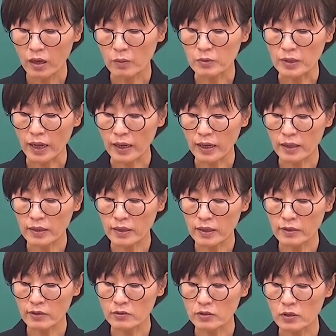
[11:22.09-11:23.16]
그러면 아까
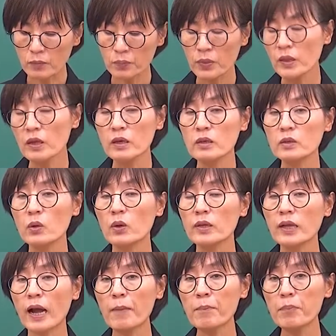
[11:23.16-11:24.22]
얘기한 것처럼
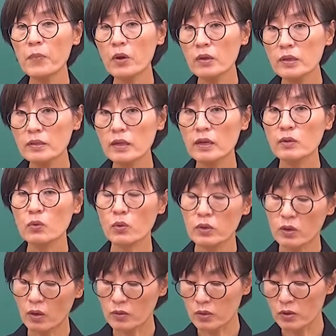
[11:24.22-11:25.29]
의료인 한 명 이상의
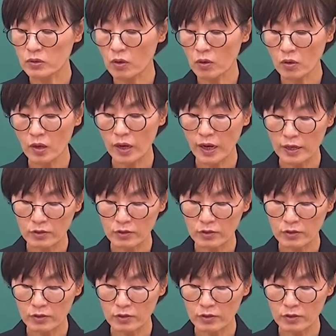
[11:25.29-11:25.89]
돈을 얻어서